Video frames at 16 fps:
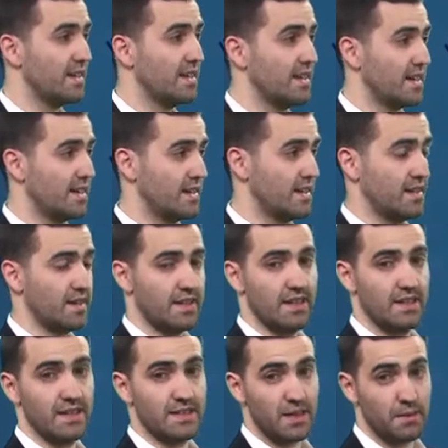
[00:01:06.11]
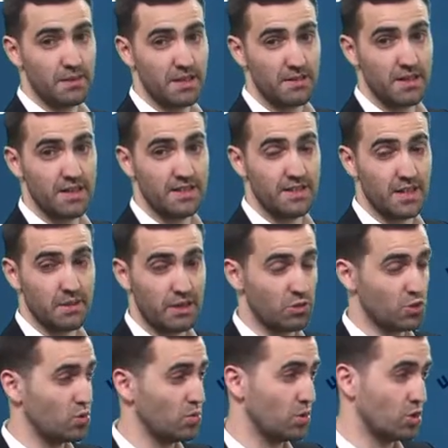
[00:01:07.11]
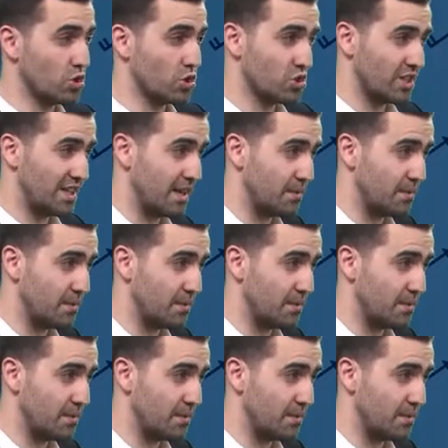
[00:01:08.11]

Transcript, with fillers: irán también intervalos nubosos en